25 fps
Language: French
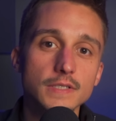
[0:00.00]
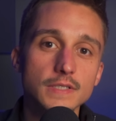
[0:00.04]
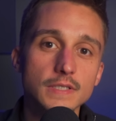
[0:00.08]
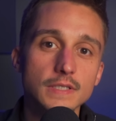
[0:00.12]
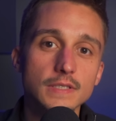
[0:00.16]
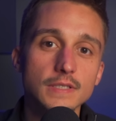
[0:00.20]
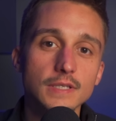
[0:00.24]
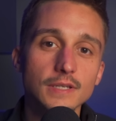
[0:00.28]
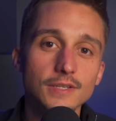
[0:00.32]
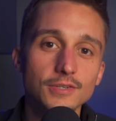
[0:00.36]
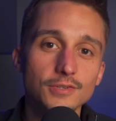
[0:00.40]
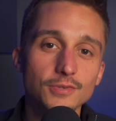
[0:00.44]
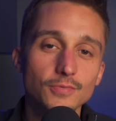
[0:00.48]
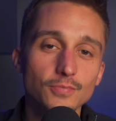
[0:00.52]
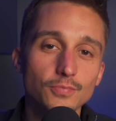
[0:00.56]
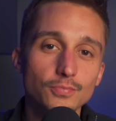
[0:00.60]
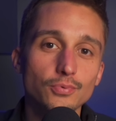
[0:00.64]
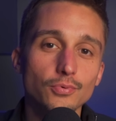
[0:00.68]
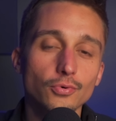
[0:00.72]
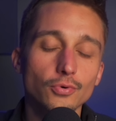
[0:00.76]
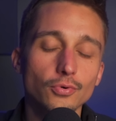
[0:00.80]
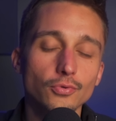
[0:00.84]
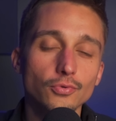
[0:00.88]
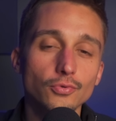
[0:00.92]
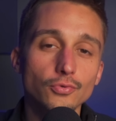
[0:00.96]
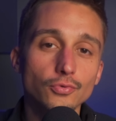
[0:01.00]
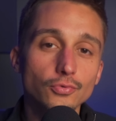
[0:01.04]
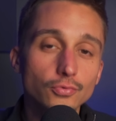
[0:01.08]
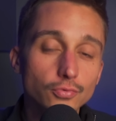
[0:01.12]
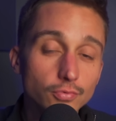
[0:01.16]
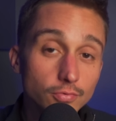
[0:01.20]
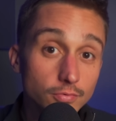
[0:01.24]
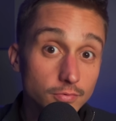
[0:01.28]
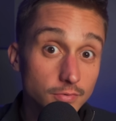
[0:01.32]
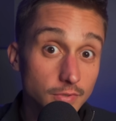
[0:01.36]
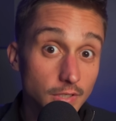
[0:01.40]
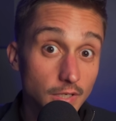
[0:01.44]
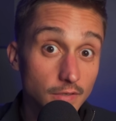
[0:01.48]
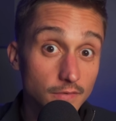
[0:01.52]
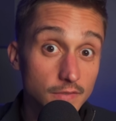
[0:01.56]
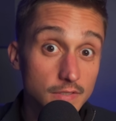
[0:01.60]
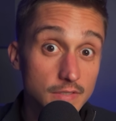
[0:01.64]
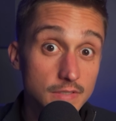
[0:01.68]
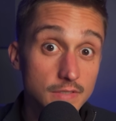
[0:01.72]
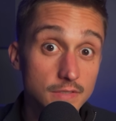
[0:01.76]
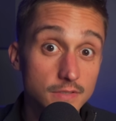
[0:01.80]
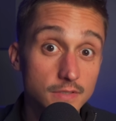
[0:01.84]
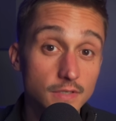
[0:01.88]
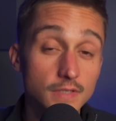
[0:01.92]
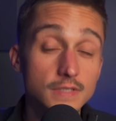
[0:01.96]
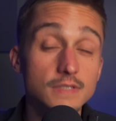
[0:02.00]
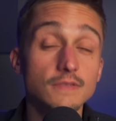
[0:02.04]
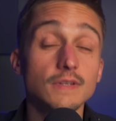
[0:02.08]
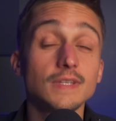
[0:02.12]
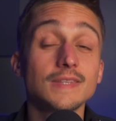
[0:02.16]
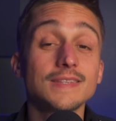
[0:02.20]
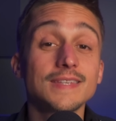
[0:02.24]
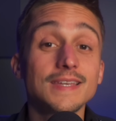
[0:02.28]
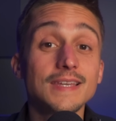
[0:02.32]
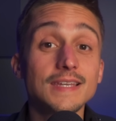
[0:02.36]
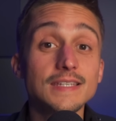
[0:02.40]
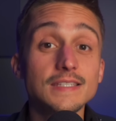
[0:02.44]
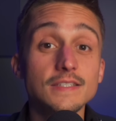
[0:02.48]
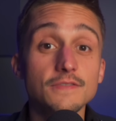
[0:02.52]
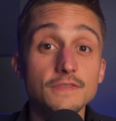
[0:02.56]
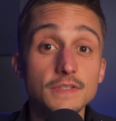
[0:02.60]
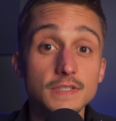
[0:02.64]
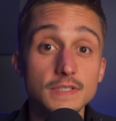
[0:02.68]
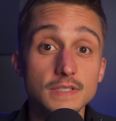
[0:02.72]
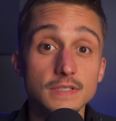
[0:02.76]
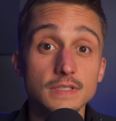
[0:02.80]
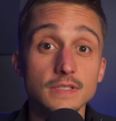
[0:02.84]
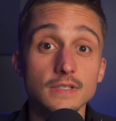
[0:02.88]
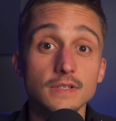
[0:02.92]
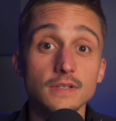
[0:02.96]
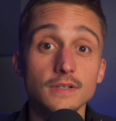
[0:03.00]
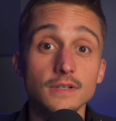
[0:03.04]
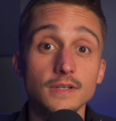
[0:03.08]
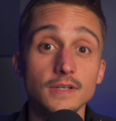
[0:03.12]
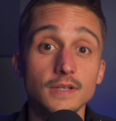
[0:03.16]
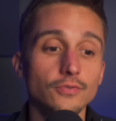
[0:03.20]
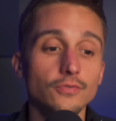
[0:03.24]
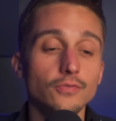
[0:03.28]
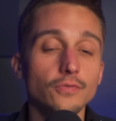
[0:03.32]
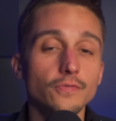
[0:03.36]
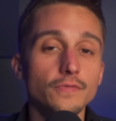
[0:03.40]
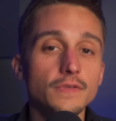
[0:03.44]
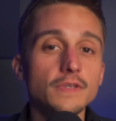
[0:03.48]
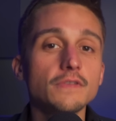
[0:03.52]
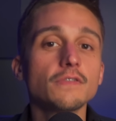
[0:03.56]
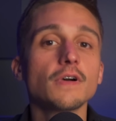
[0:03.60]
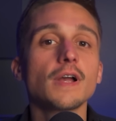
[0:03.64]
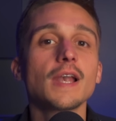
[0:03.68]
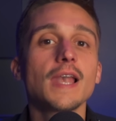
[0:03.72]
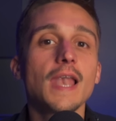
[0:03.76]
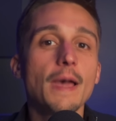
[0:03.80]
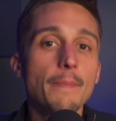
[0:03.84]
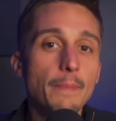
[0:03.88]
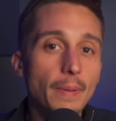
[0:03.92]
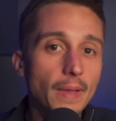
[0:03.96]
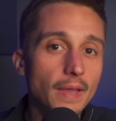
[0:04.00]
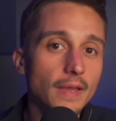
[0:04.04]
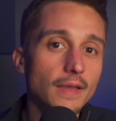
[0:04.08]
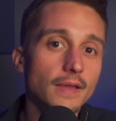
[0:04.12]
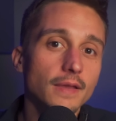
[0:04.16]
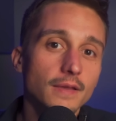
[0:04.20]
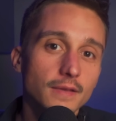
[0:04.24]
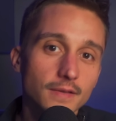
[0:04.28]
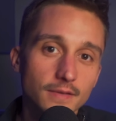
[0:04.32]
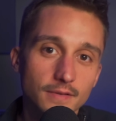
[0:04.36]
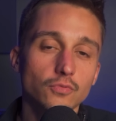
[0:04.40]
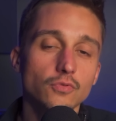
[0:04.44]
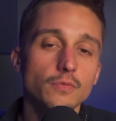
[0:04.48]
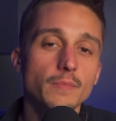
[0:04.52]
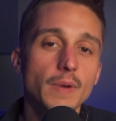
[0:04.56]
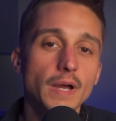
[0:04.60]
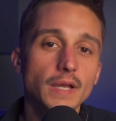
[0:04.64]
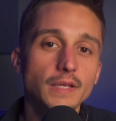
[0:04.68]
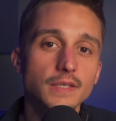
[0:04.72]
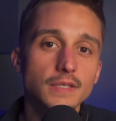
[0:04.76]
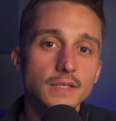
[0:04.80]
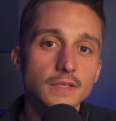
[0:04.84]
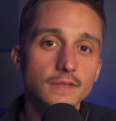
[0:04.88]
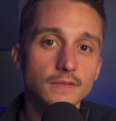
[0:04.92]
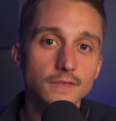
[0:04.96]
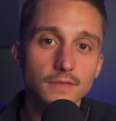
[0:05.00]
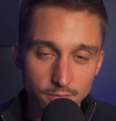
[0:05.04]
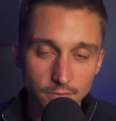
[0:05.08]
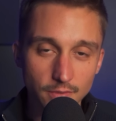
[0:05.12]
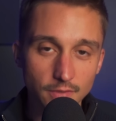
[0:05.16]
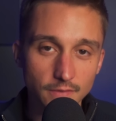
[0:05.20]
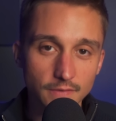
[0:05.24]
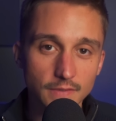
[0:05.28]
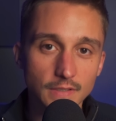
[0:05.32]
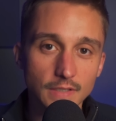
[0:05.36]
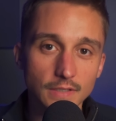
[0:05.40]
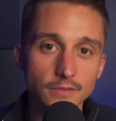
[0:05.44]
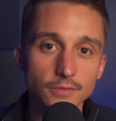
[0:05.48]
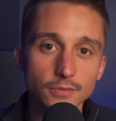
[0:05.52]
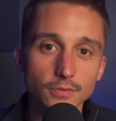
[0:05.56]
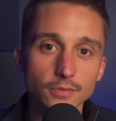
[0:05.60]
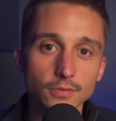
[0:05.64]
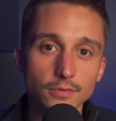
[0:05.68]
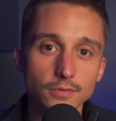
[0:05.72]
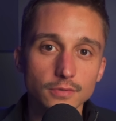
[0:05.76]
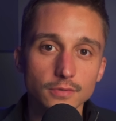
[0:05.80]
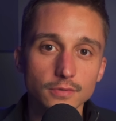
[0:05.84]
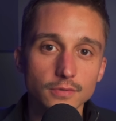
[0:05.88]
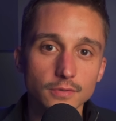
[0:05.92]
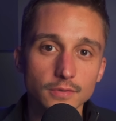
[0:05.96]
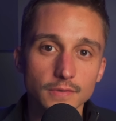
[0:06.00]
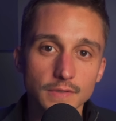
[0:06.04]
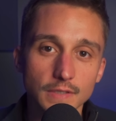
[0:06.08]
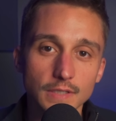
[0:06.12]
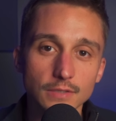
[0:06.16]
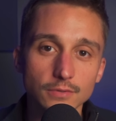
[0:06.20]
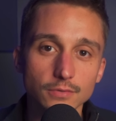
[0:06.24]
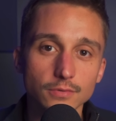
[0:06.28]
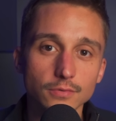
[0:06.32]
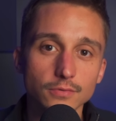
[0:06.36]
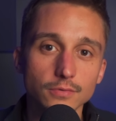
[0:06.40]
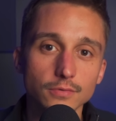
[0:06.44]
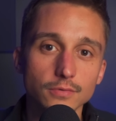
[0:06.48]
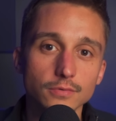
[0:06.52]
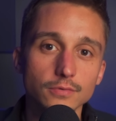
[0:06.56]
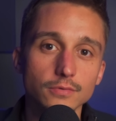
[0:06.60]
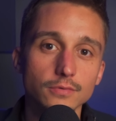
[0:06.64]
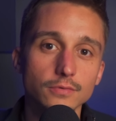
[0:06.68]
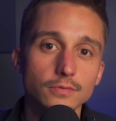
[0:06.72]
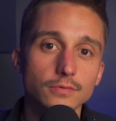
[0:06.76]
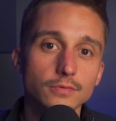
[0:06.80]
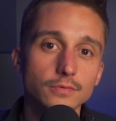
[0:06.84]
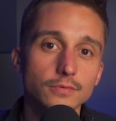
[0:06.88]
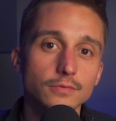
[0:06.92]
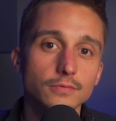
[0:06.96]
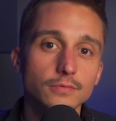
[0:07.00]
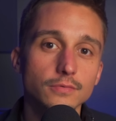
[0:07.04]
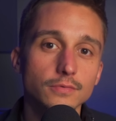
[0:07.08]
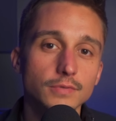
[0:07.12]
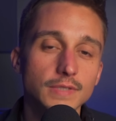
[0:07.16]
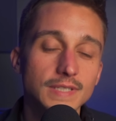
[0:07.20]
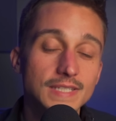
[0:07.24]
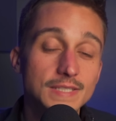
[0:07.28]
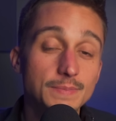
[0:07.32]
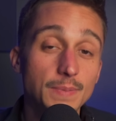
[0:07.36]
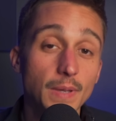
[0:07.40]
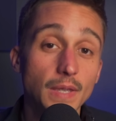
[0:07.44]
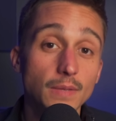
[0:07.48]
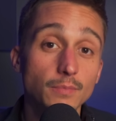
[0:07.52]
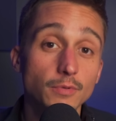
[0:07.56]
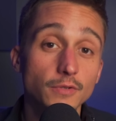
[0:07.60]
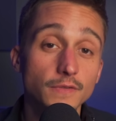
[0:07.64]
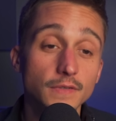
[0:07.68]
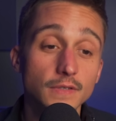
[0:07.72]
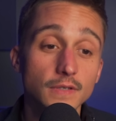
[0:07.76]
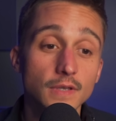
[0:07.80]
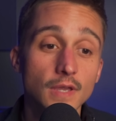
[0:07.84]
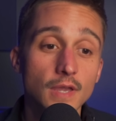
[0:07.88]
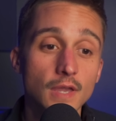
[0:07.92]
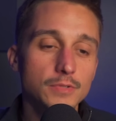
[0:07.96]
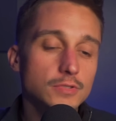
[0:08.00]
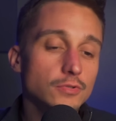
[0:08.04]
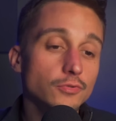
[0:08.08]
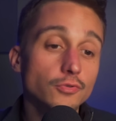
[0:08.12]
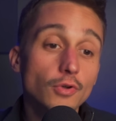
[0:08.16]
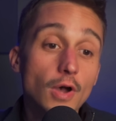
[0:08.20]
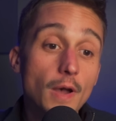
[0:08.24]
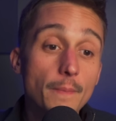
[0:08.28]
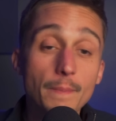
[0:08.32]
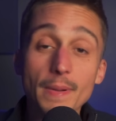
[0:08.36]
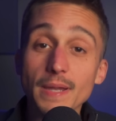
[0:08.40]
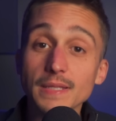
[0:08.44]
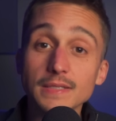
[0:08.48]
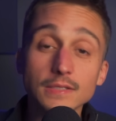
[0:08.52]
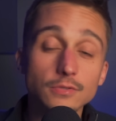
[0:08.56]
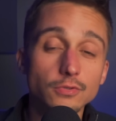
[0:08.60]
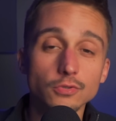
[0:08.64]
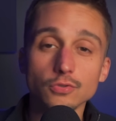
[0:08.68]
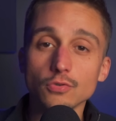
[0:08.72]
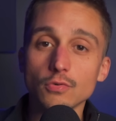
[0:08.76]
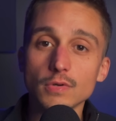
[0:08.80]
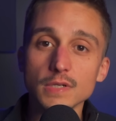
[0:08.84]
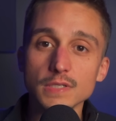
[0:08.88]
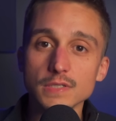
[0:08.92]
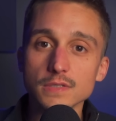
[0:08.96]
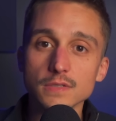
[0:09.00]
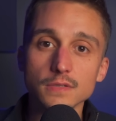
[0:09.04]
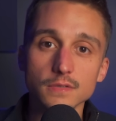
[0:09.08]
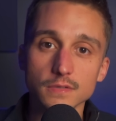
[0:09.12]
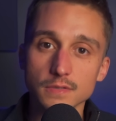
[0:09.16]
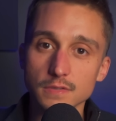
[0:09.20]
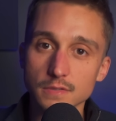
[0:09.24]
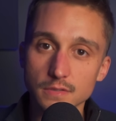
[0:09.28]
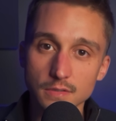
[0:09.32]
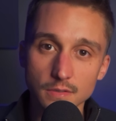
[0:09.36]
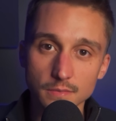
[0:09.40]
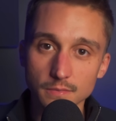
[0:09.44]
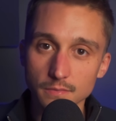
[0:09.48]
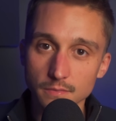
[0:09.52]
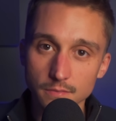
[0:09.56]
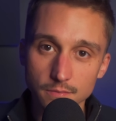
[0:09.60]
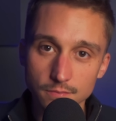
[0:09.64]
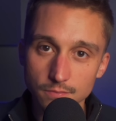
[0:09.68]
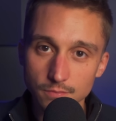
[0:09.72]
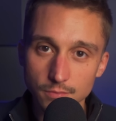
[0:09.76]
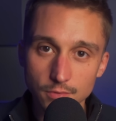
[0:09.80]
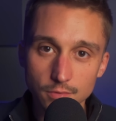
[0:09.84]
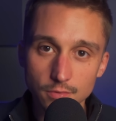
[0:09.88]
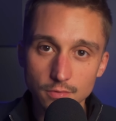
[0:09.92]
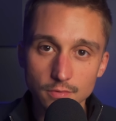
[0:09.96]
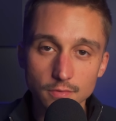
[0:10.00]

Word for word: C'est-à-dire que pour nous, investisseurs, ça va être très difficile de vivre l'après bull market qu'on est en train, de, en train de, d'expérimenter, puisqu'on n'aura pas des taux de croissance comme